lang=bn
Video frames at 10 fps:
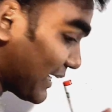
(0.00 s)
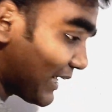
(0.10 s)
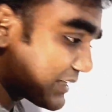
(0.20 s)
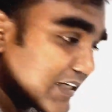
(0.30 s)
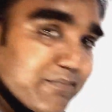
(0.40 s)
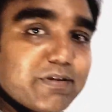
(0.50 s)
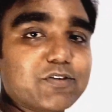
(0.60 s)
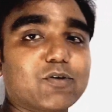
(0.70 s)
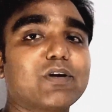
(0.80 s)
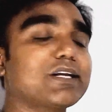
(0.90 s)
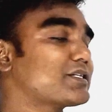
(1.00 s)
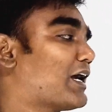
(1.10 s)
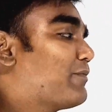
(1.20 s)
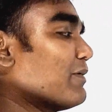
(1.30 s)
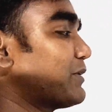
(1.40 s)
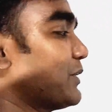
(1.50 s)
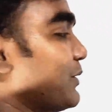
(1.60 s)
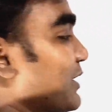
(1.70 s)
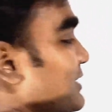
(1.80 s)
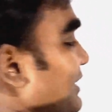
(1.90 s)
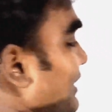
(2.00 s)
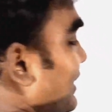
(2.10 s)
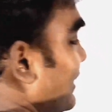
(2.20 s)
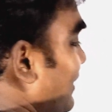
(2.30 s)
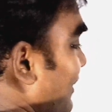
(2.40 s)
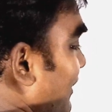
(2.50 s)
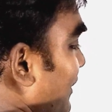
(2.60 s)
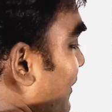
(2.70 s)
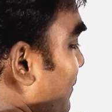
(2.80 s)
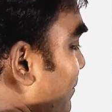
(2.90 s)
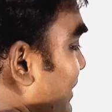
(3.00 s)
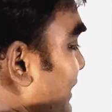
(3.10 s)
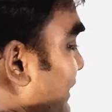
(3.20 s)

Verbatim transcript: গ্যাসের মিশ্রণের চাপ আমরা ধরেছি কি পি